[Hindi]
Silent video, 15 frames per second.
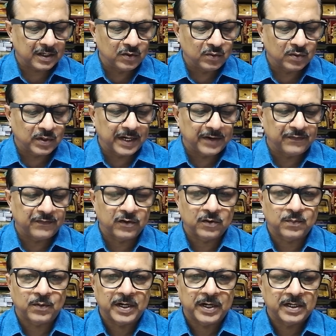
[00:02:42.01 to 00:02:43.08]
यूके
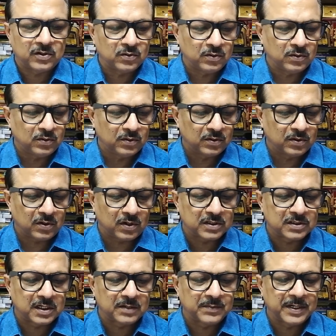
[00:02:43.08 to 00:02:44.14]
4.2 और
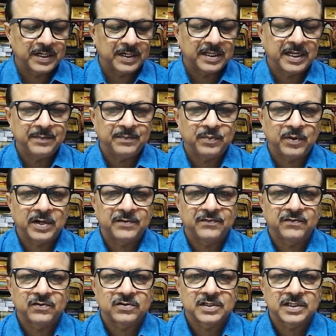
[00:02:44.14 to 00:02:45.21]
जर्मनी
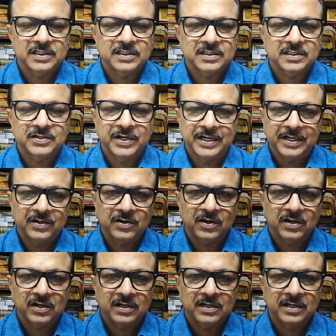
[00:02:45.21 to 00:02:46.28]
3.46 ट्रिलियन
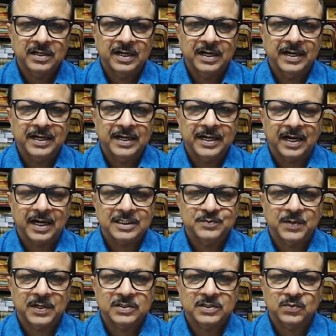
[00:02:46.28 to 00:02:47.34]
डॉलर के
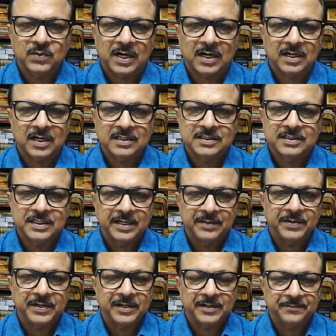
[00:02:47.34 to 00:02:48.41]
आसपास वहां का
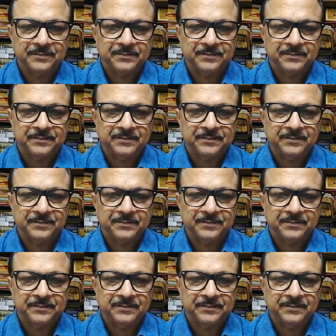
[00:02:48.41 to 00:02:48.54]
जीडीपी है